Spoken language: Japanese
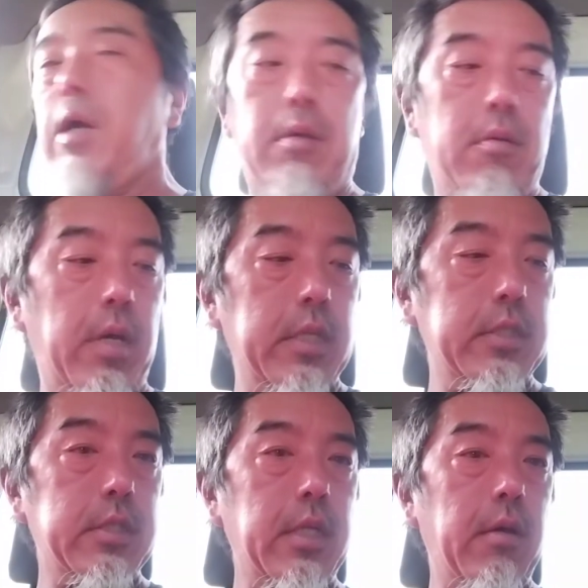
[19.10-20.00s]
お話し
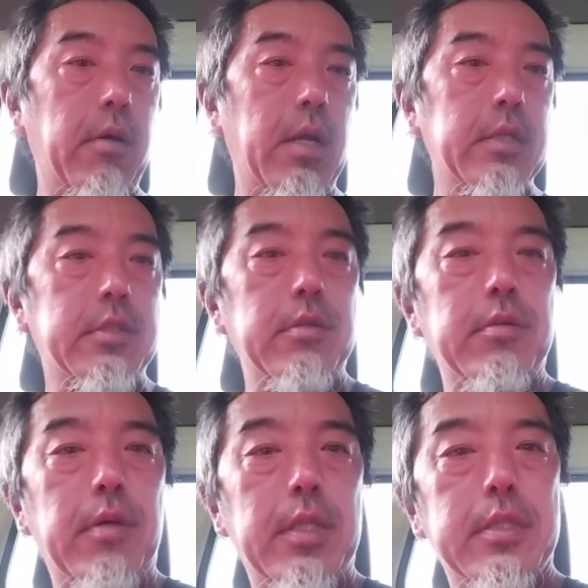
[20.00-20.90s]
したいお話っていうの
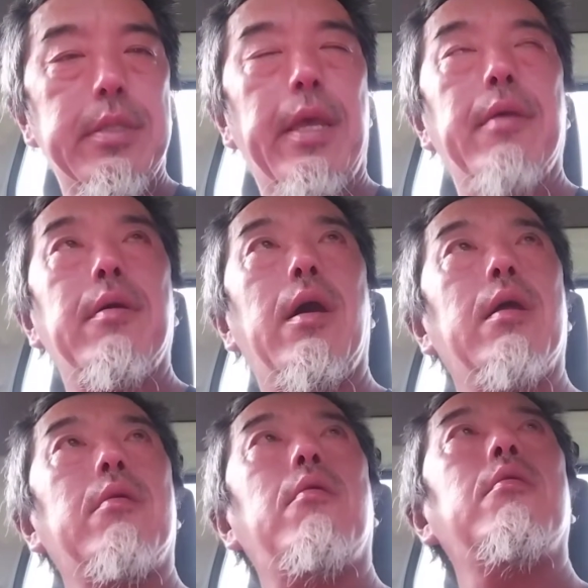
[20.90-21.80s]
はですね、あ
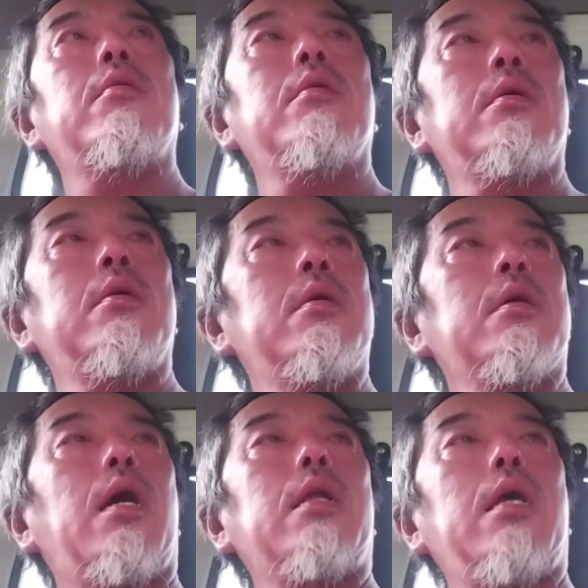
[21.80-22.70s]
の、
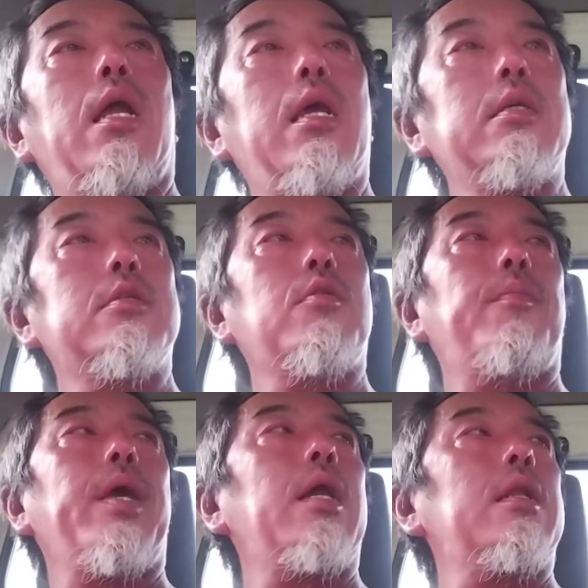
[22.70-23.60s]
仮払い機と
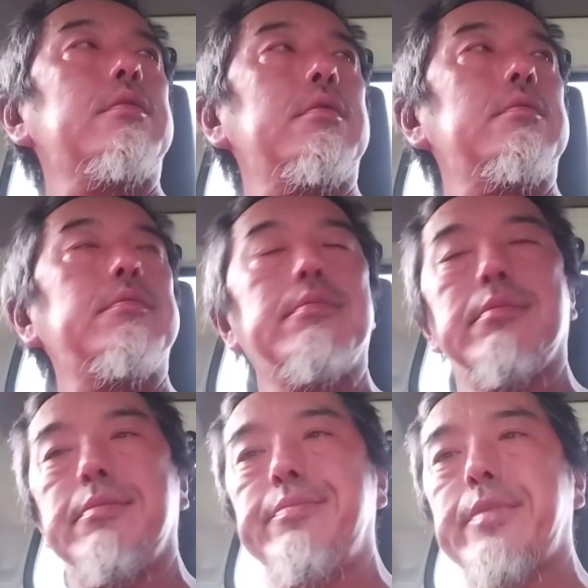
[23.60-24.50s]
メガネっていう
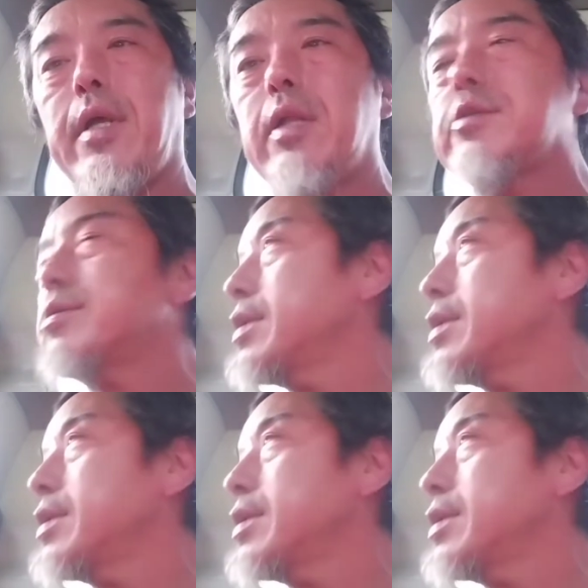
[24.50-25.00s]
話をして。